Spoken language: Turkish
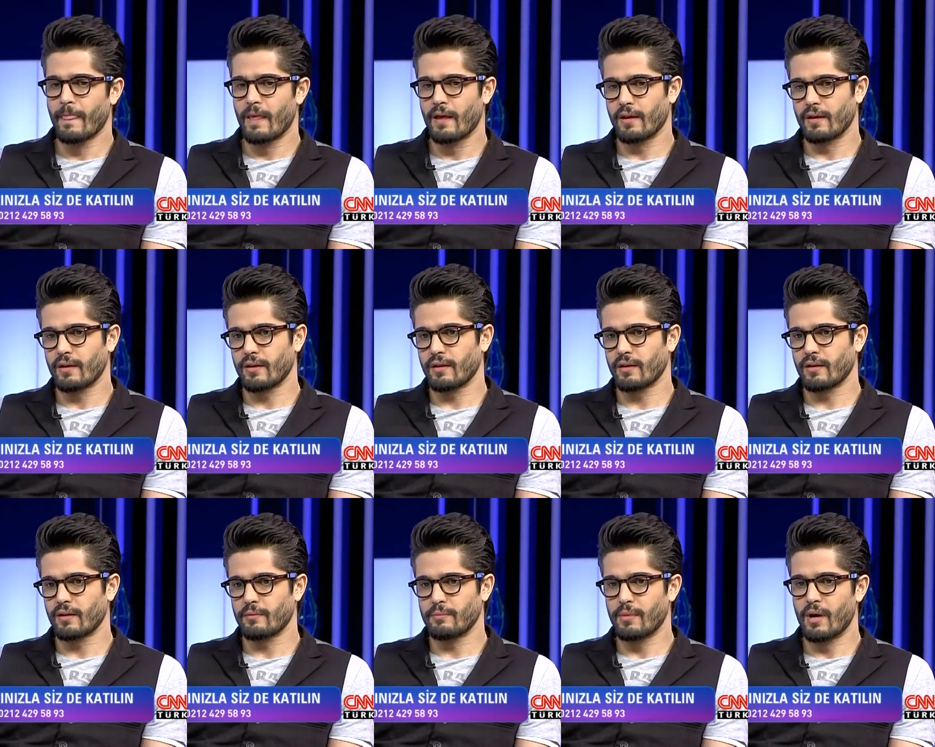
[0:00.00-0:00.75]
E,
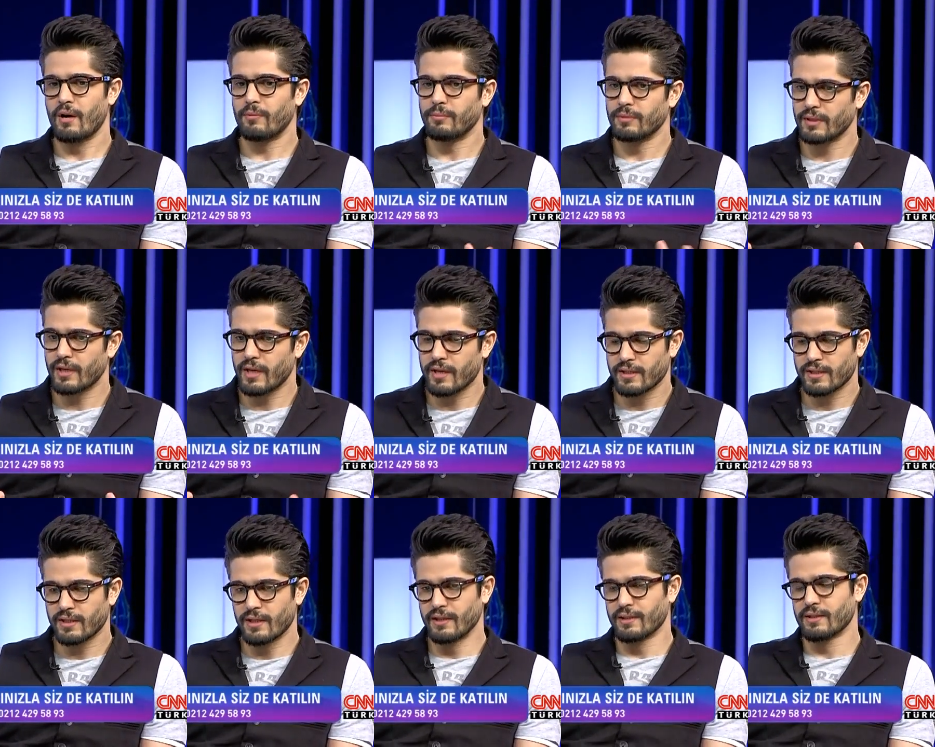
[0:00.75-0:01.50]
bağımlı
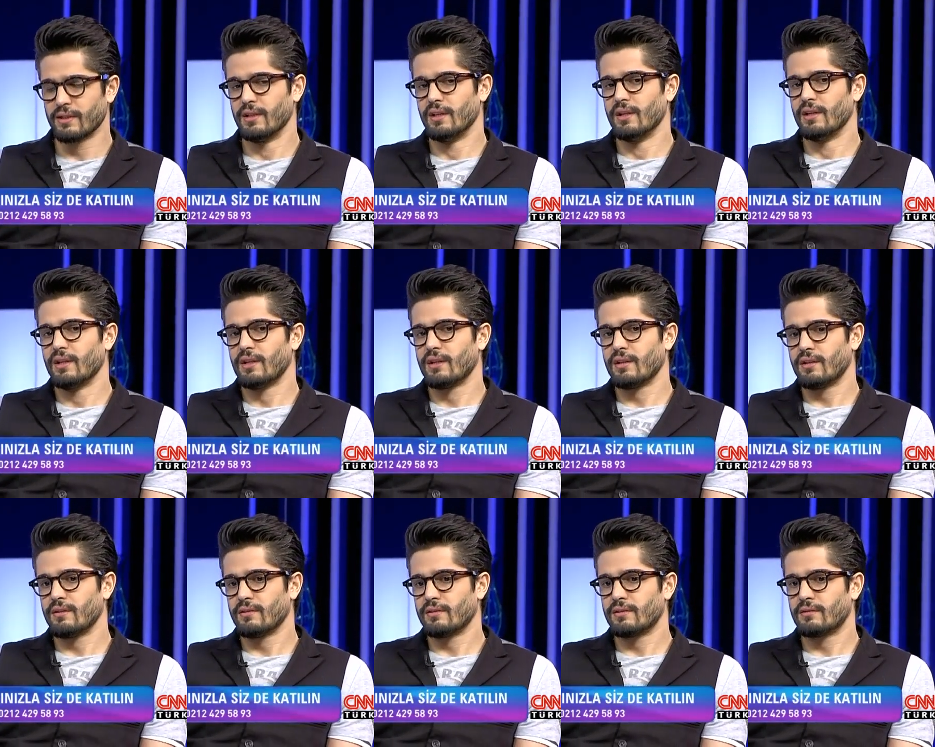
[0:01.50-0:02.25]
gençler.
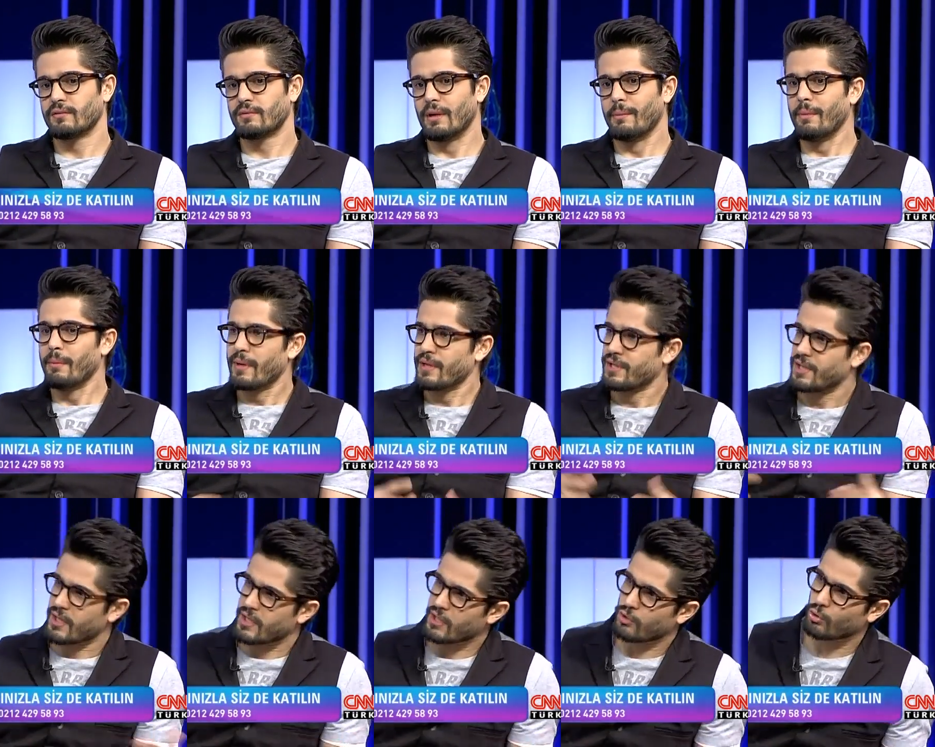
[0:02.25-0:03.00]
E, ama
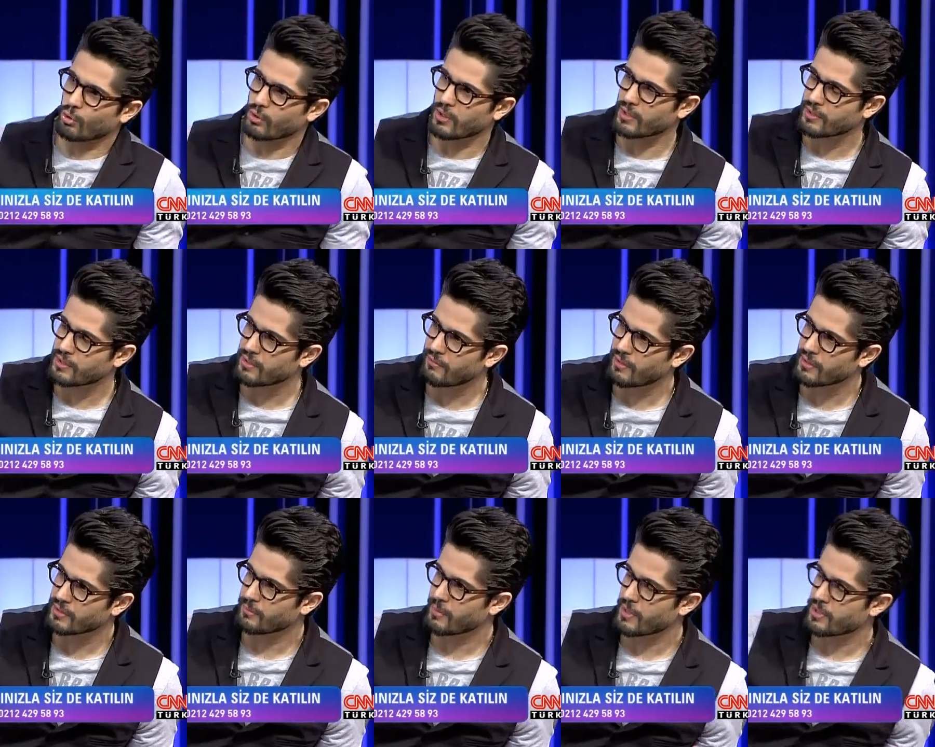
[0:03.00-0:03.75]
başka gettolarda
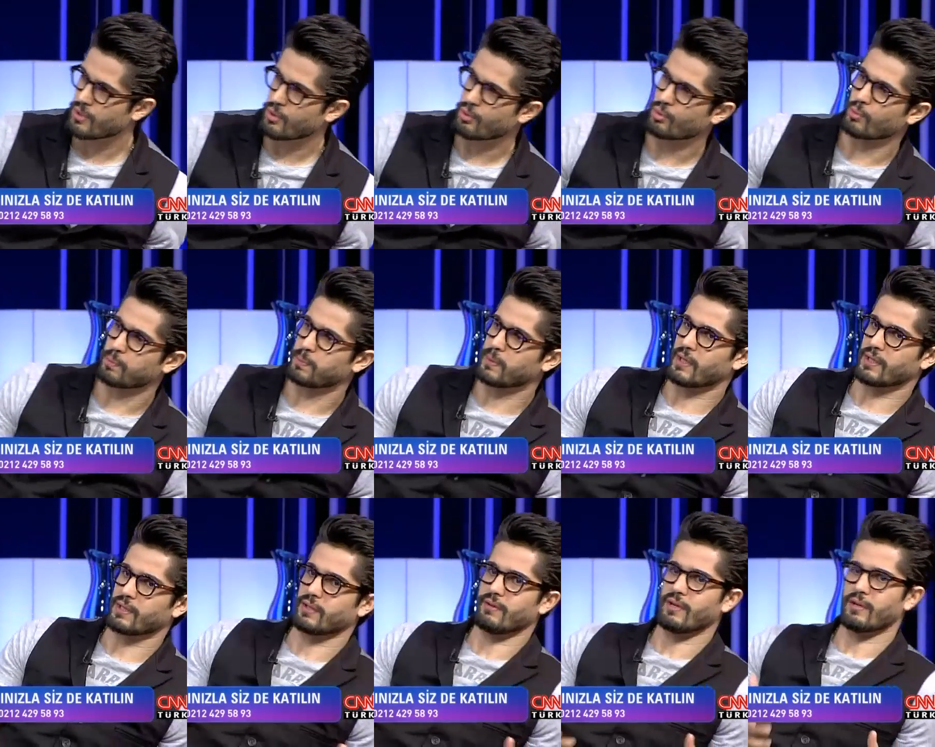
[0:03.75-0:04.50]
vardı, başka
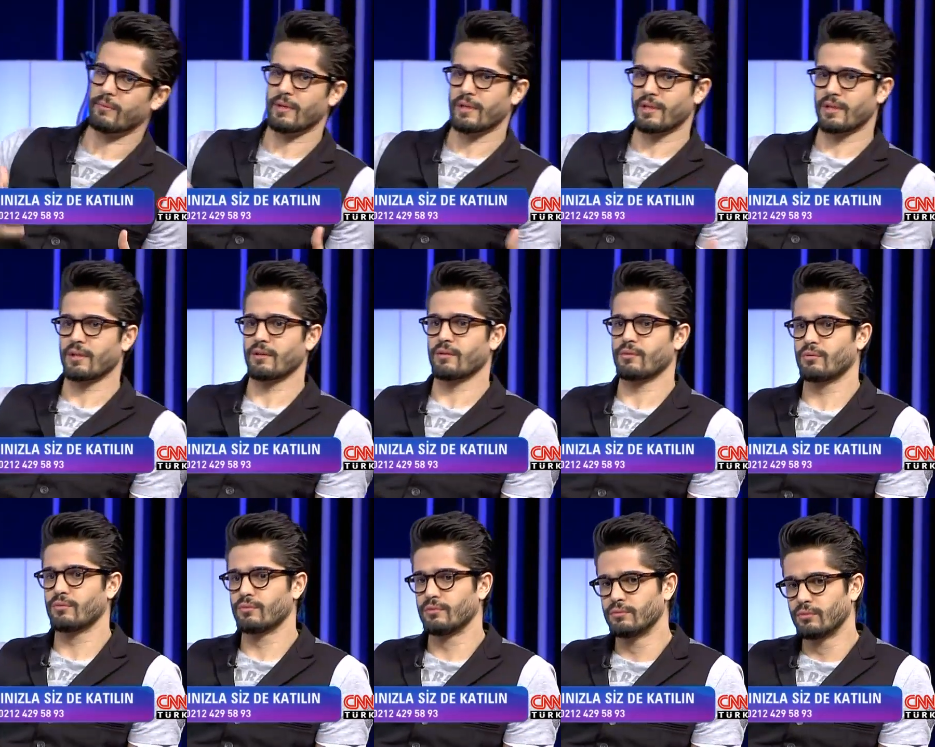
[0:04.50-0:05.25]
gruplarda var, başka
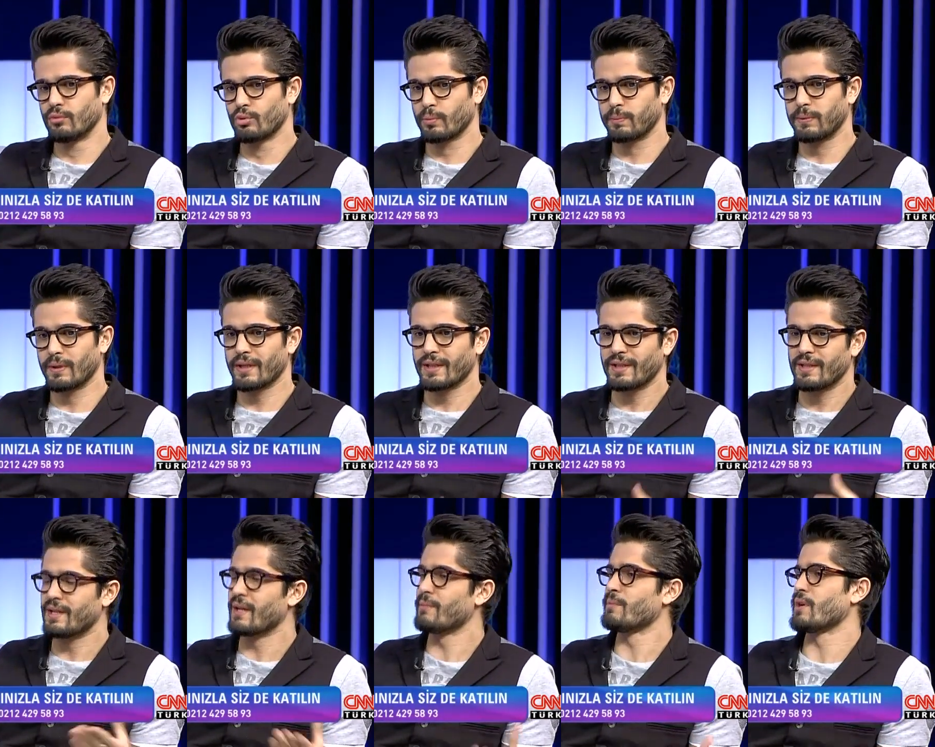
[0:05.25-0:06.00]
gruplara
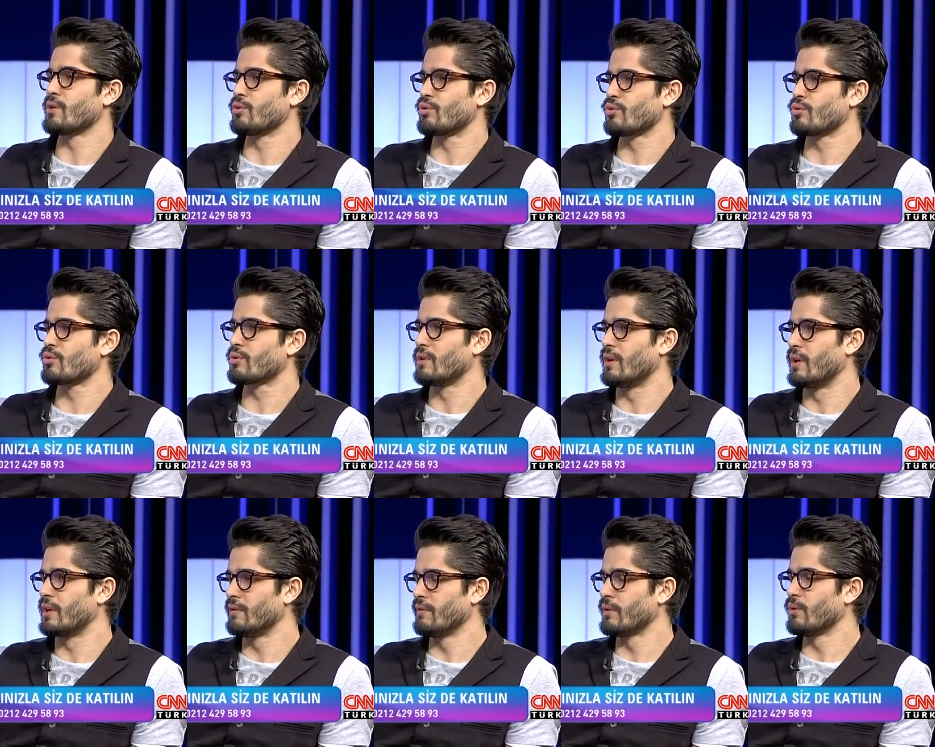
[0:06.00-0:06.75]
giremeyen
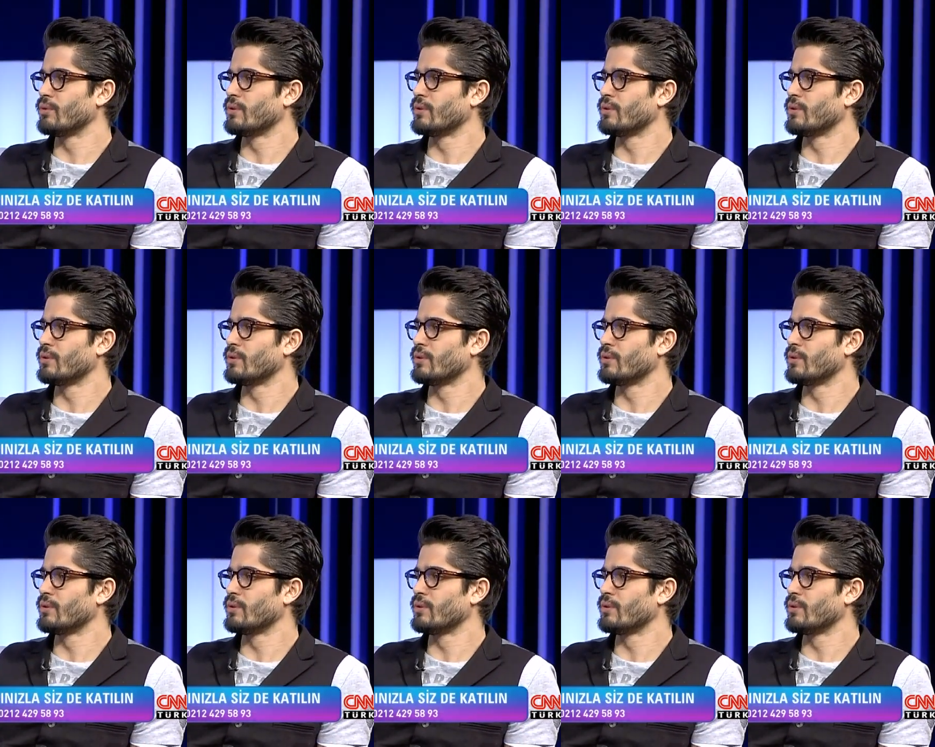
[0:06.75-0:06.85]
çocuklar da var.